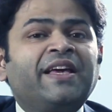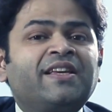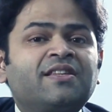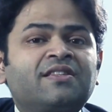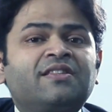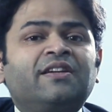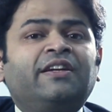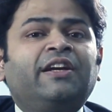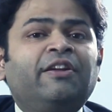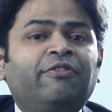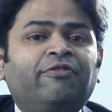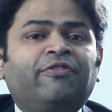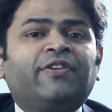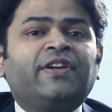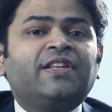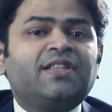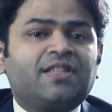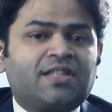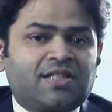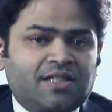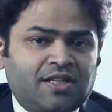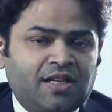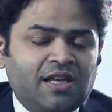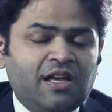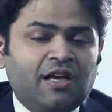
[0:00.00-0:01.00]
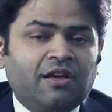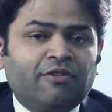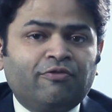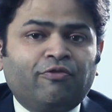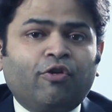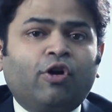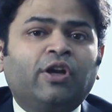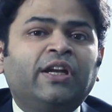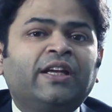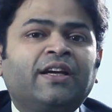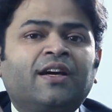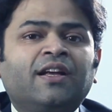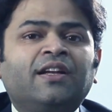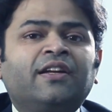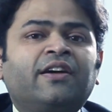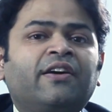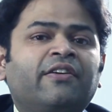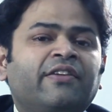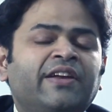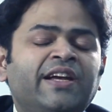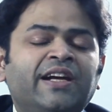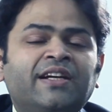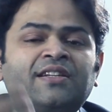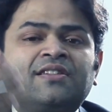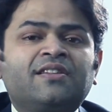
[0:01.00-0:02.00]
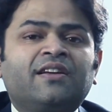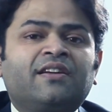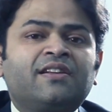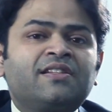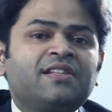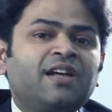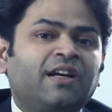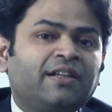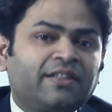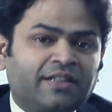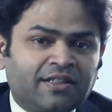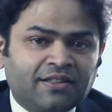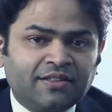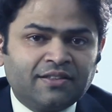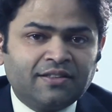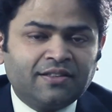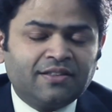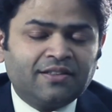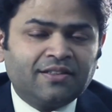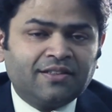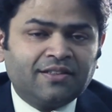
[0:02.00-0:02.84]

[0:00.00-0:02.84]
मेक्स द डिफरेंस फॉलिकल क्रिएट्स द रिजल्ट